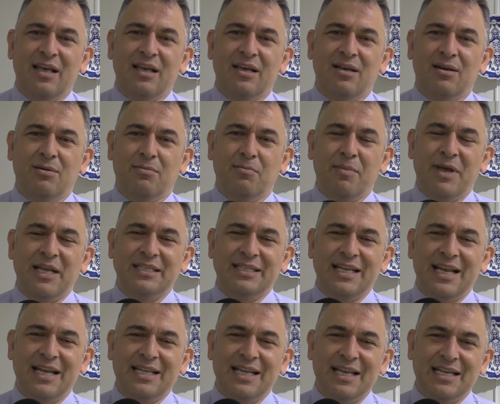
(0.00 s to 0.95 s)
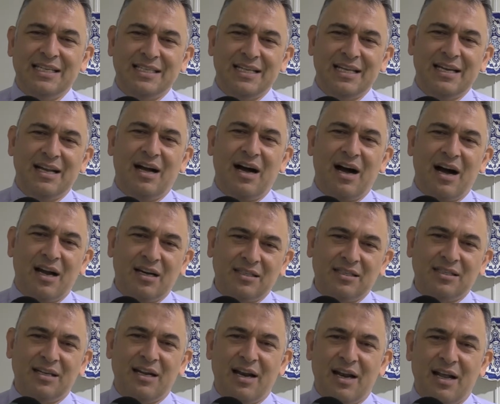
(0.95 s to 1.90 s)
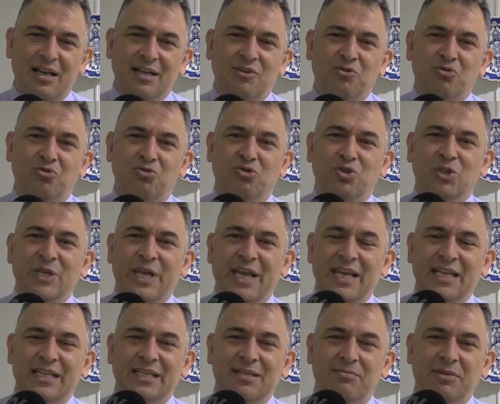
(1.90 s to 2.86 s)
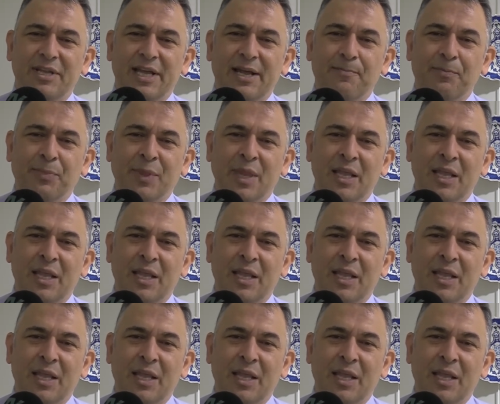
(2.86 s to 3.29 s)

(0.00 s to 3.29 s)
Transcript: e, benzer derslere arttırarak yüz yüze eğitimde